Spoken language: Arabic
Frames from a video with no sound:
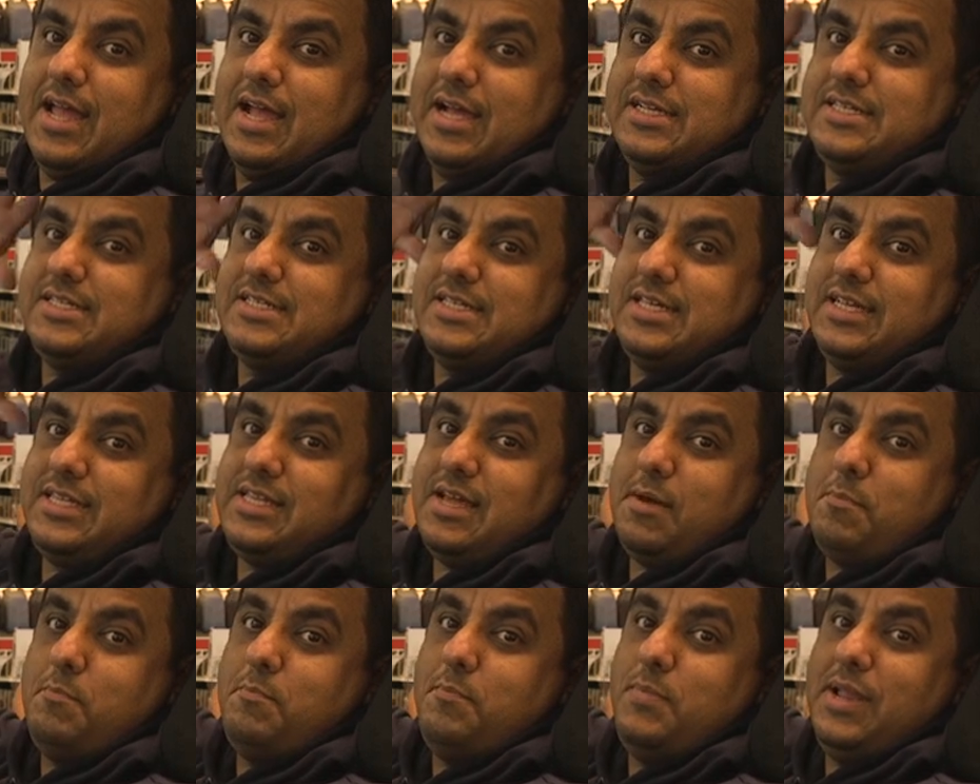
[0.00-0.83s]

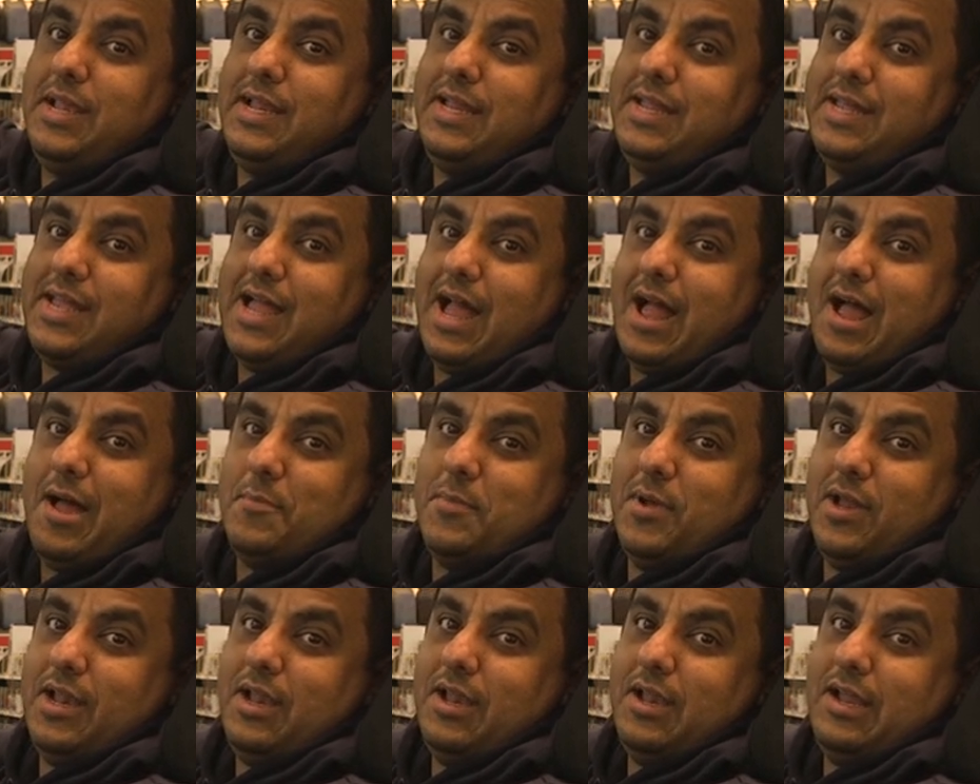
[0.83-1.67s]
السيت اب
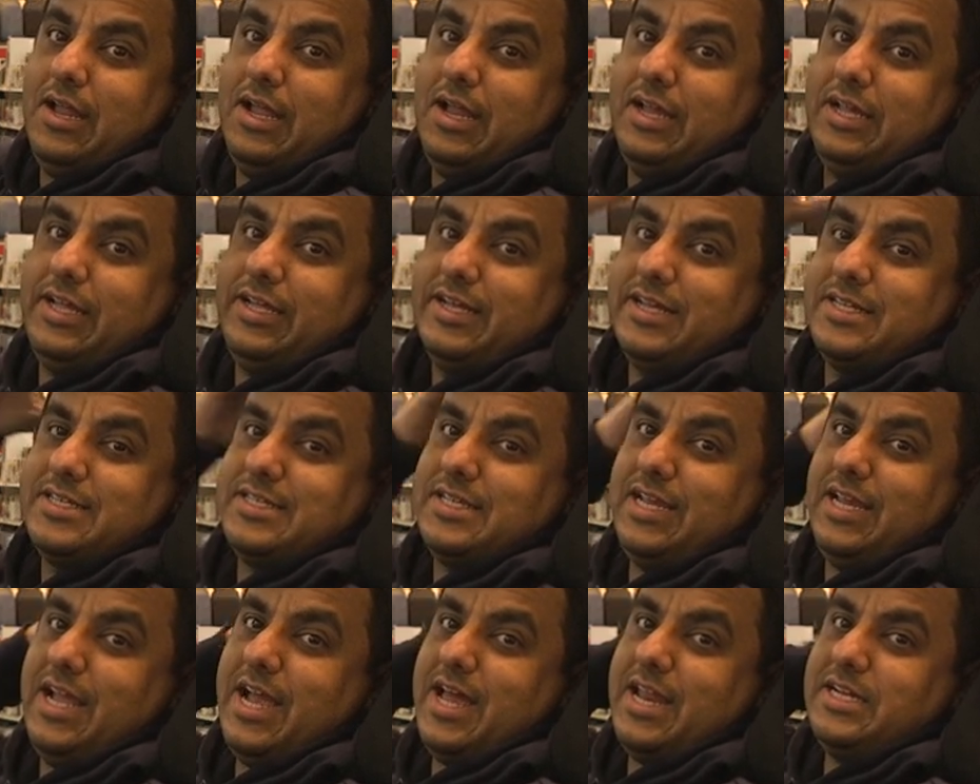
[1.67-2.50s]
بالكامل
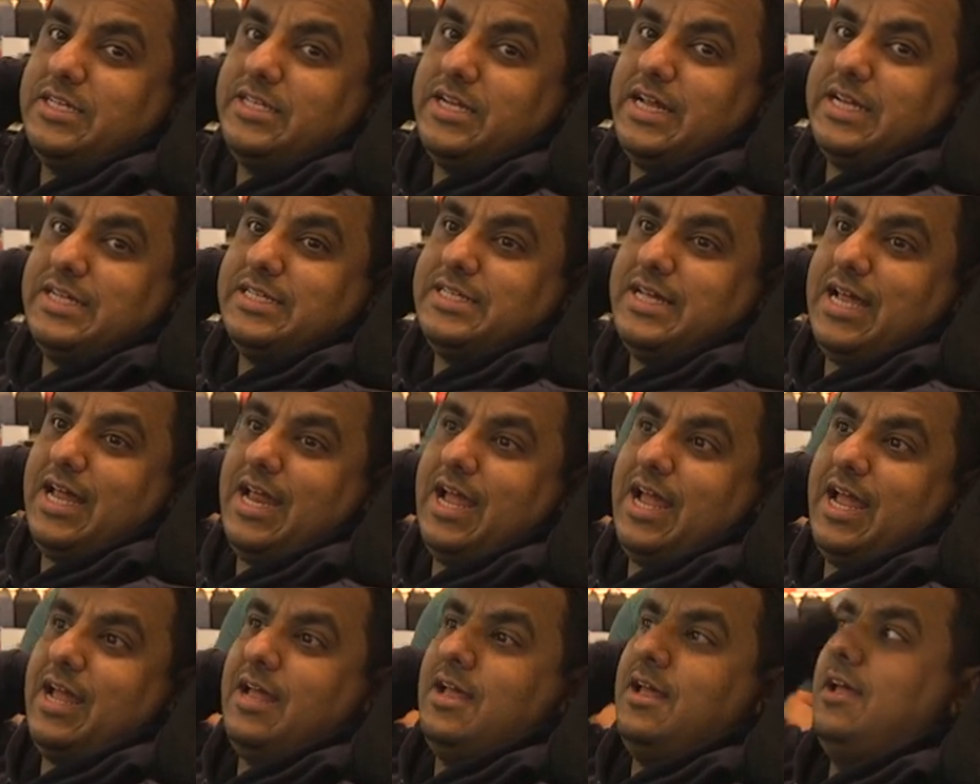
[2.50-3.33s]
الكرسي اللي انا جالس
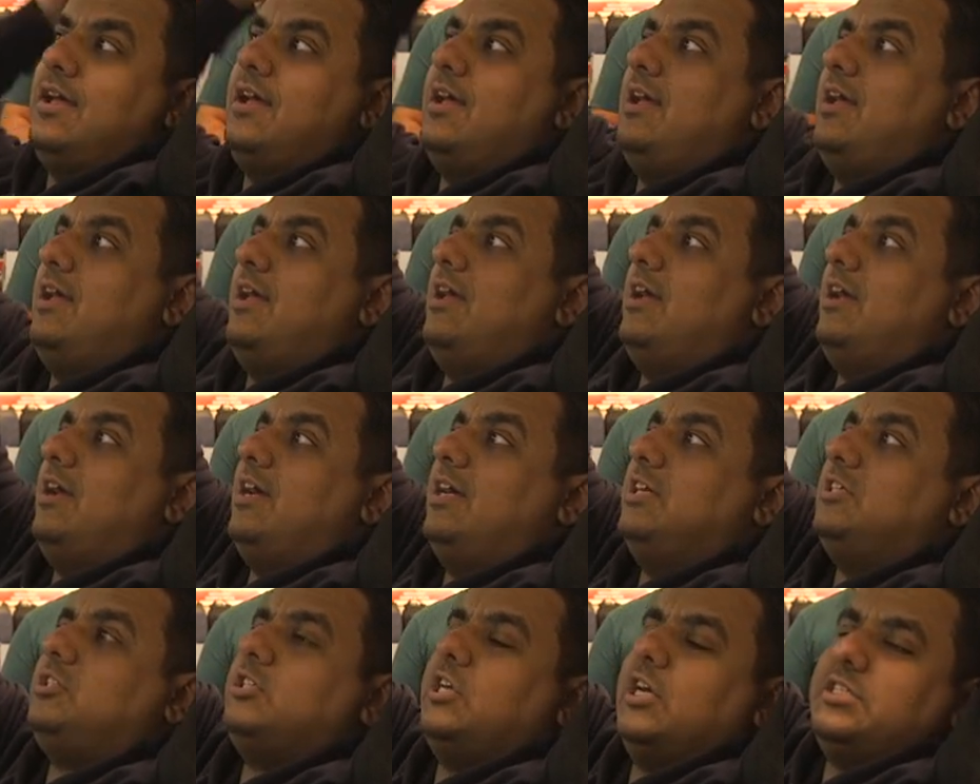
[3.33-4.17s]
عليه
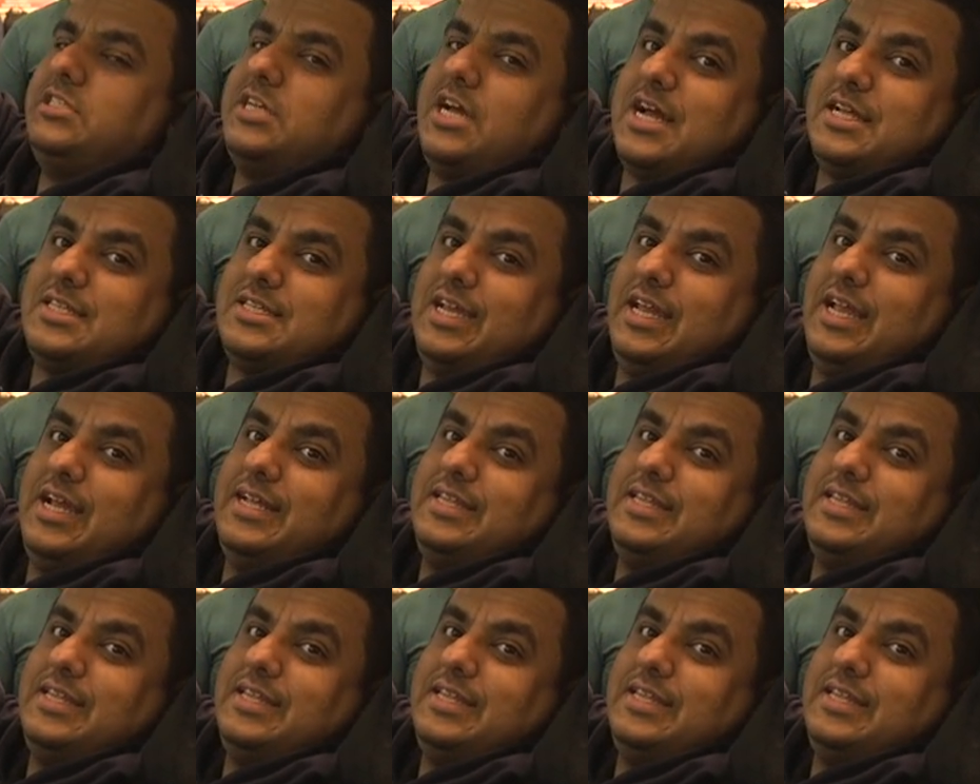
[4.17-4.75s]
الشاشات اللي